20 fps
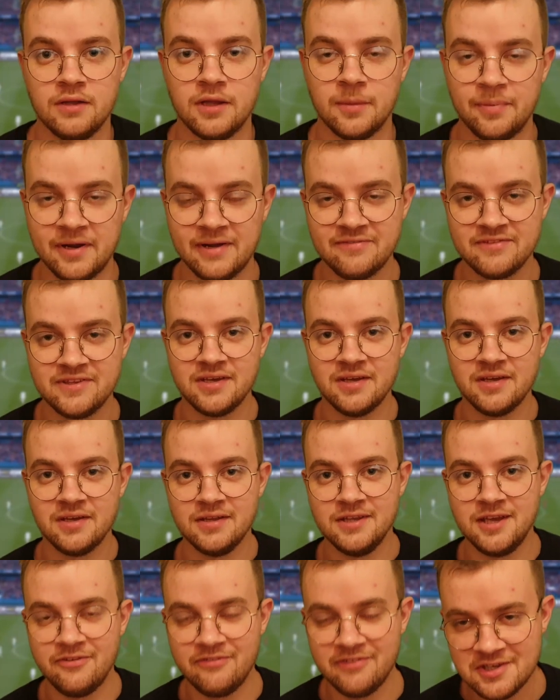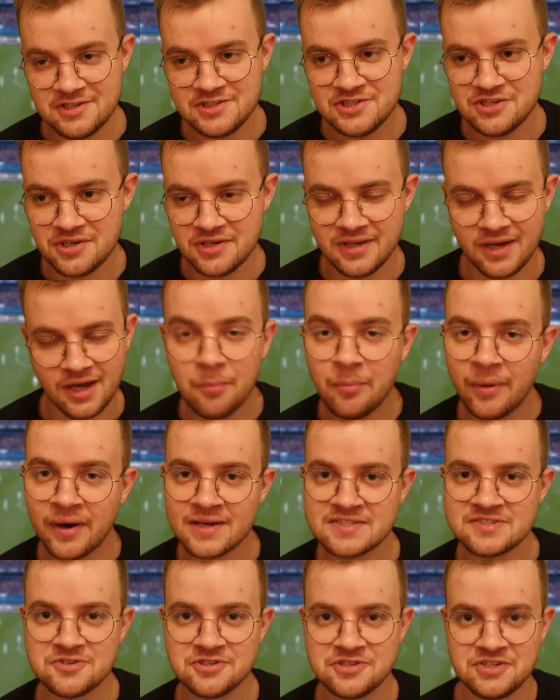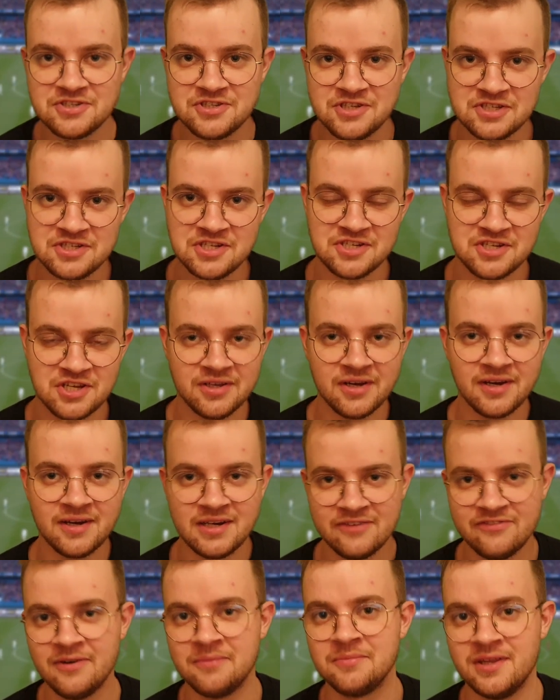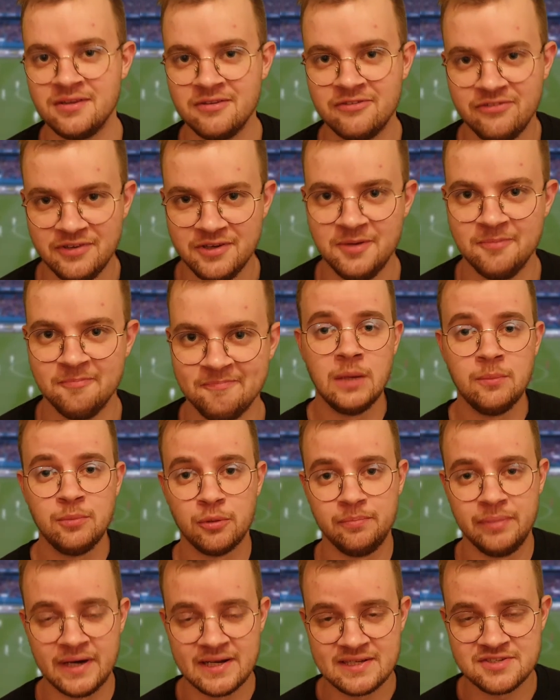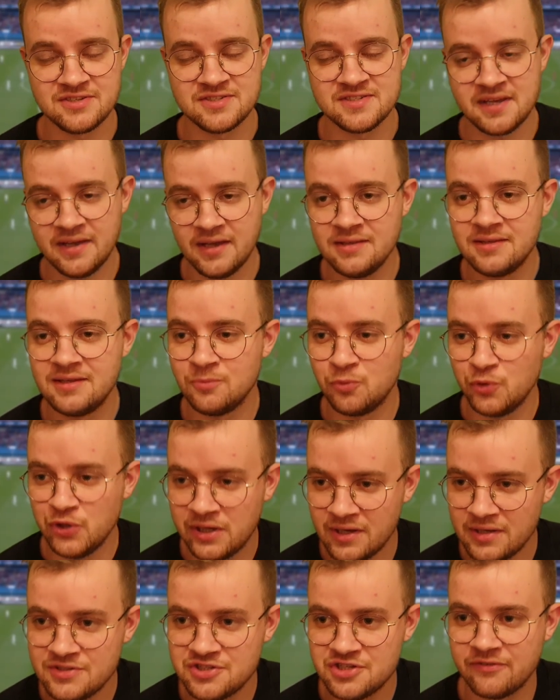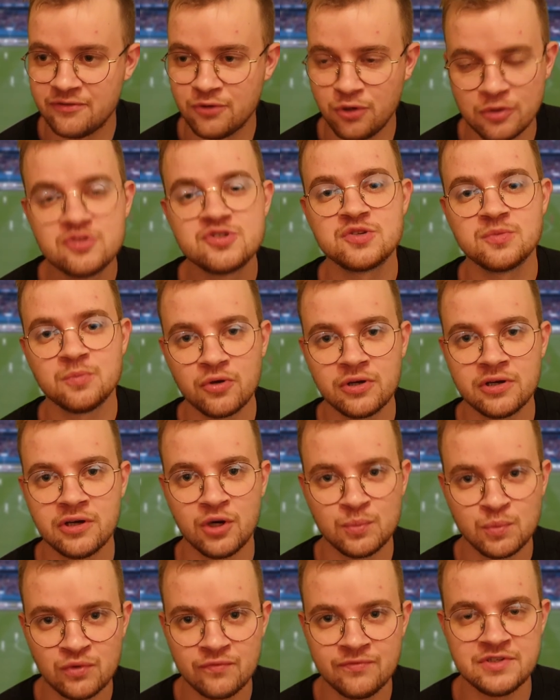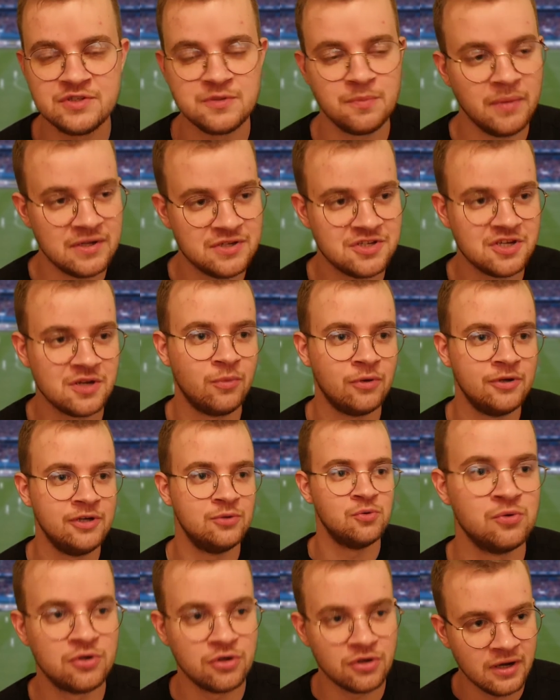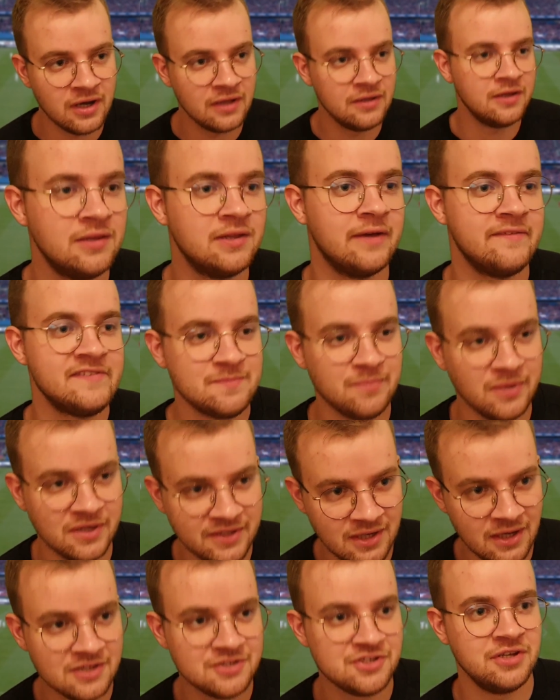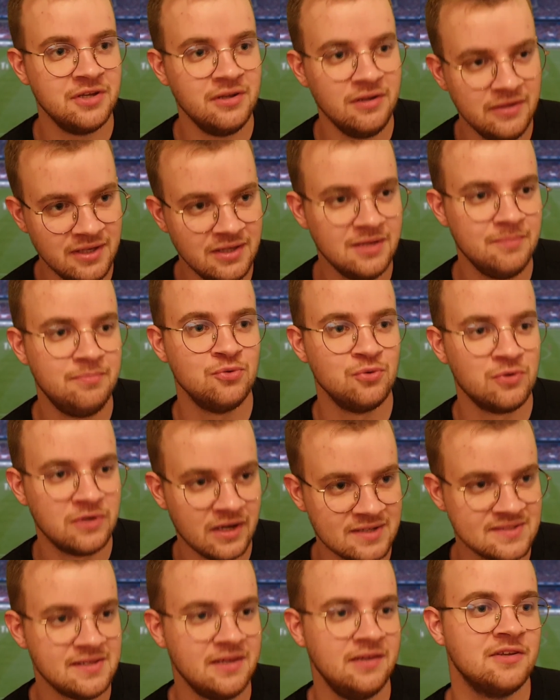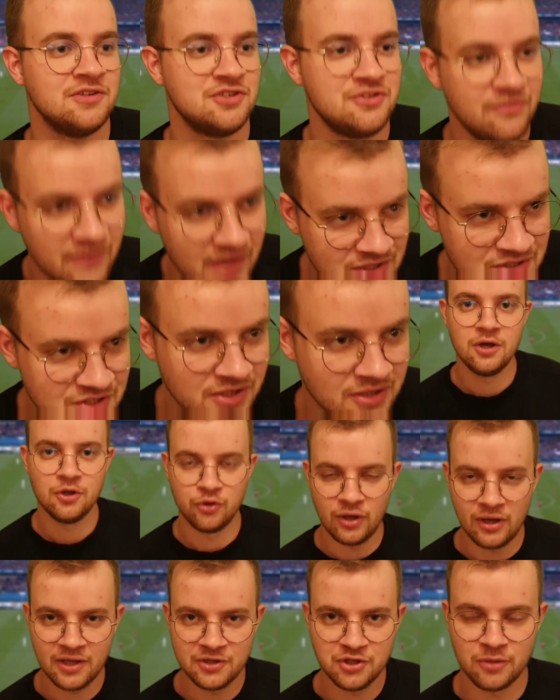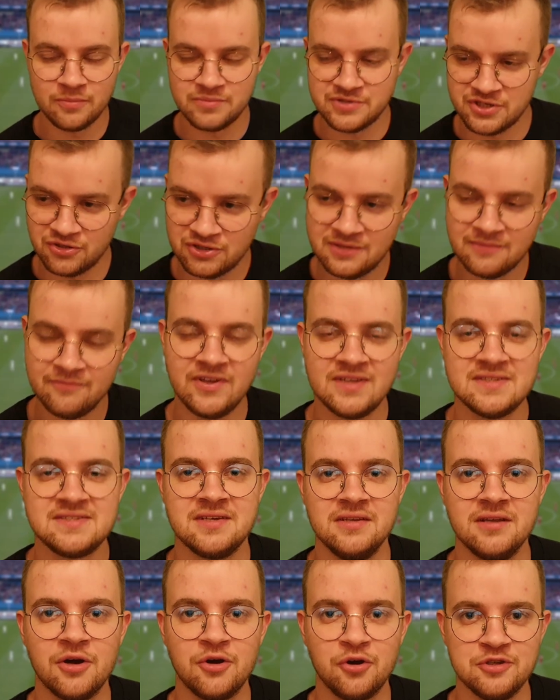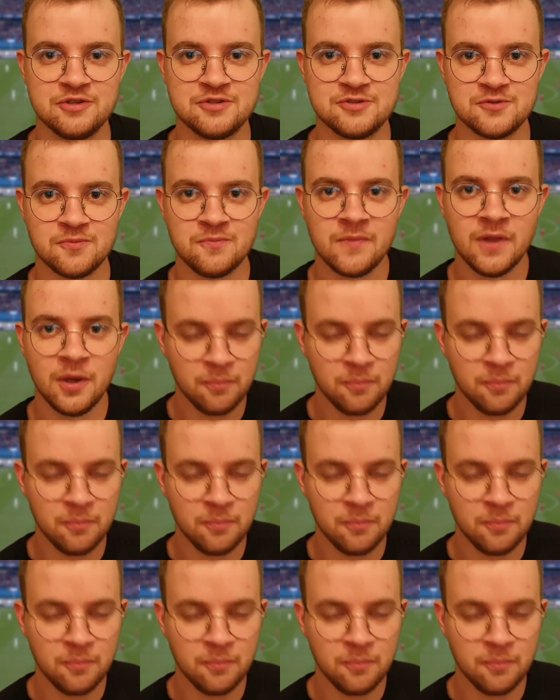Naprawdę nie wiecie, jak bardzo się cieszę, że nagrywam ten film. Po bardzo zajętym weekendzie w końcu mogę omówić meczek mojej ukochanej, najwspanialszej ligi piłkarskiej na świecie. No ale dobrze, o tym więcej na końcu.